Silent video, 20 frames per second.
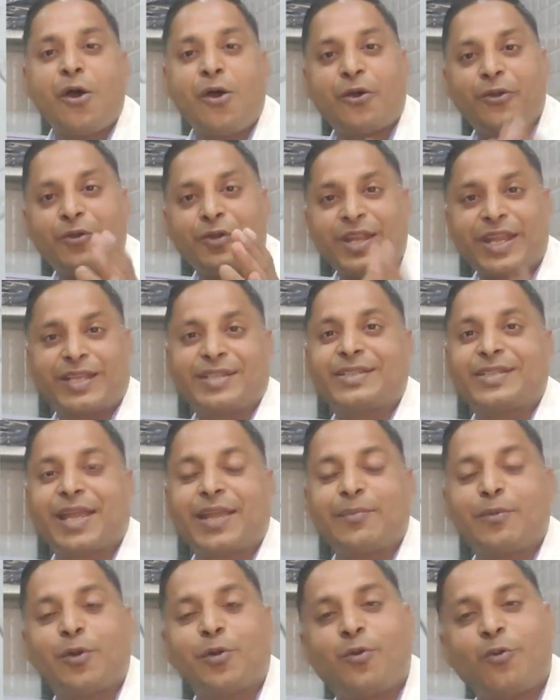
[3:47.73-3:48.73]
और नेक्स्ट
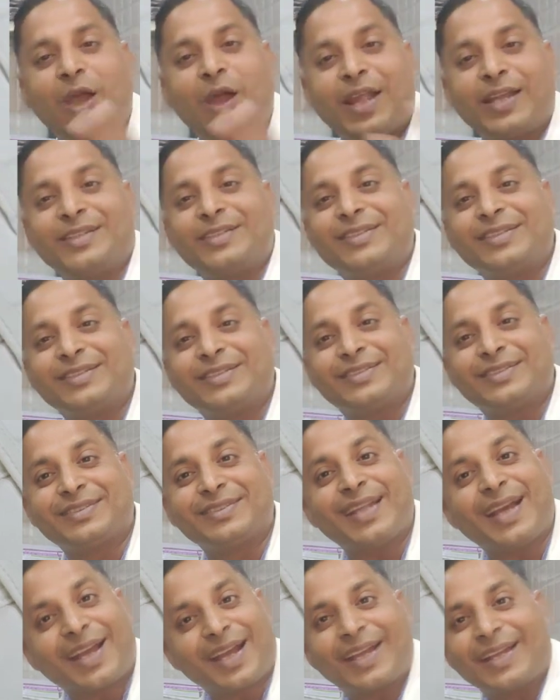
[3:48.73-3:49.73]
टाइम वो वाइट जीन्स
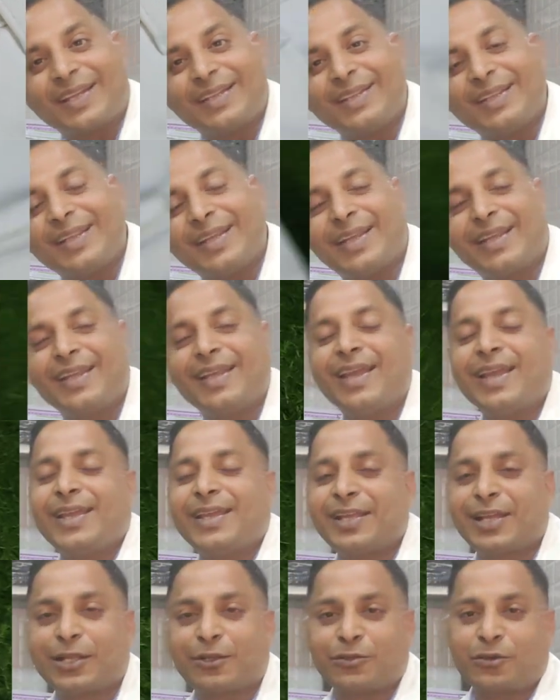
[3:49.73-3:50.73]
ना खरीदने की
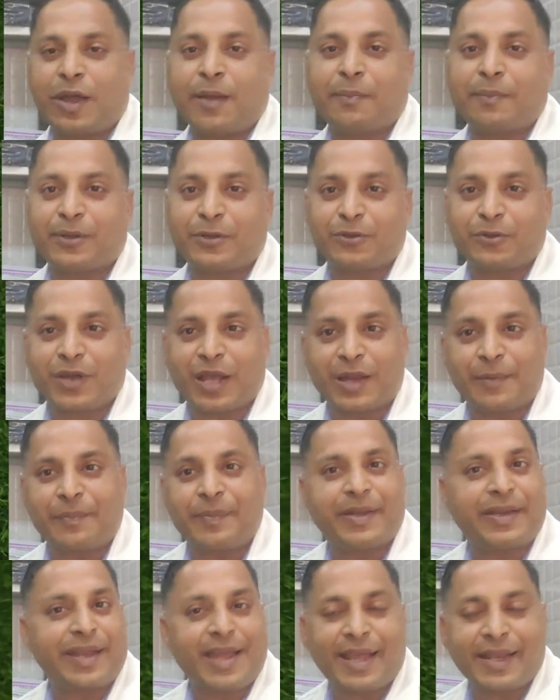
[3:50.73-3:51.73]
या तो आपके दुकान
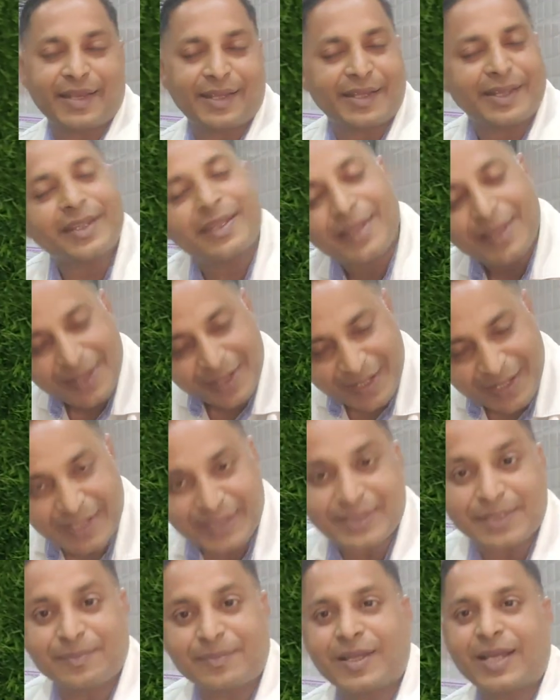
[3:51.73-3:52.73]
पर ना आने की
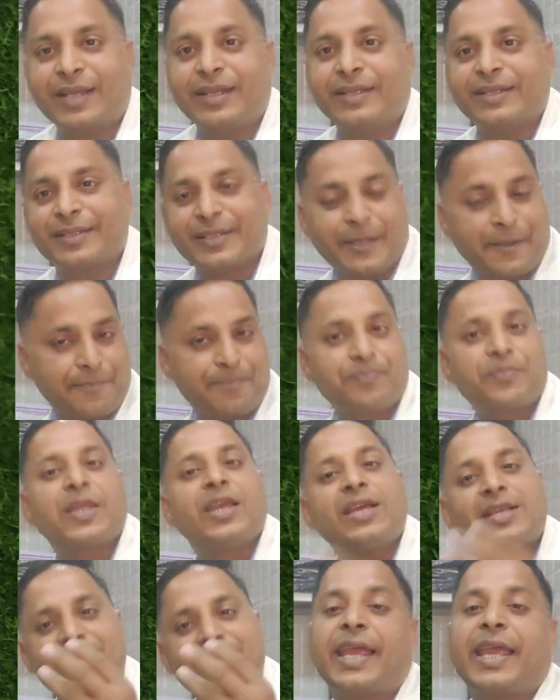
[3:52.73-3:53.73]
कसम खा लेता है
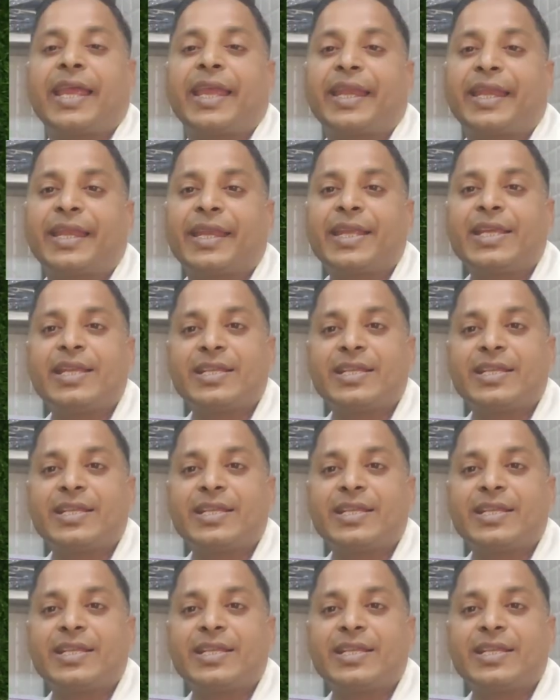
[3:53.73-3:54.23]
चैन